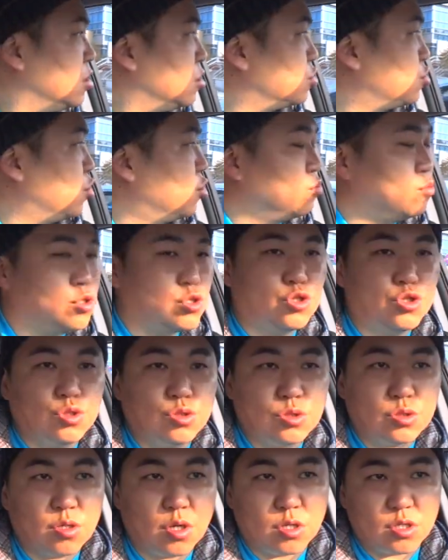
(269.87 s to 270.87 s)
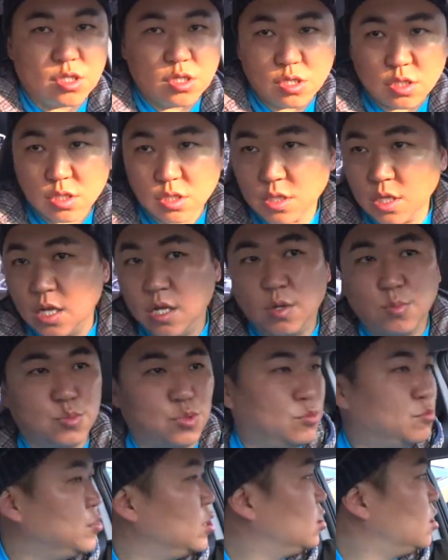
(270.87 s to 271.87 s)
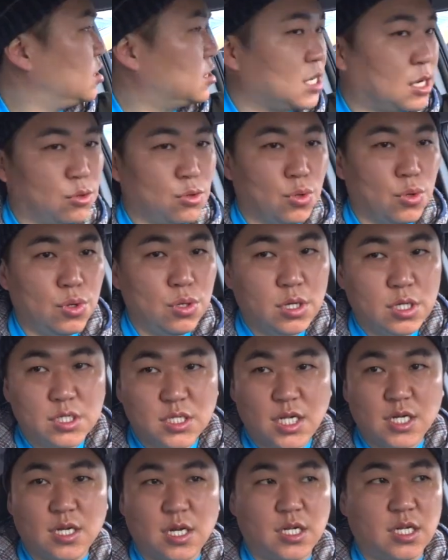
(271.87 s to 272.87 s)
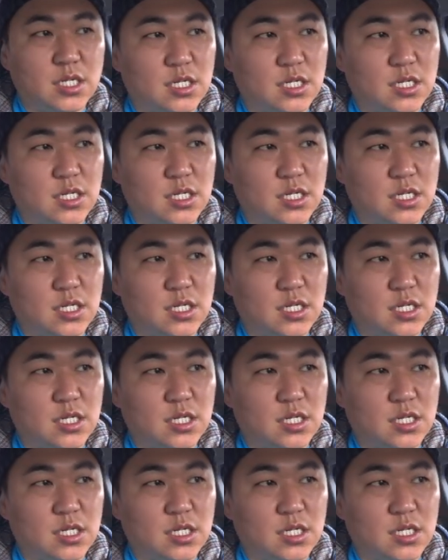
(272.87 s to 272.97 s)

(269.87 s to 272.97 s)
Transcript: 도움을 주는 것은 분명하다고 생각이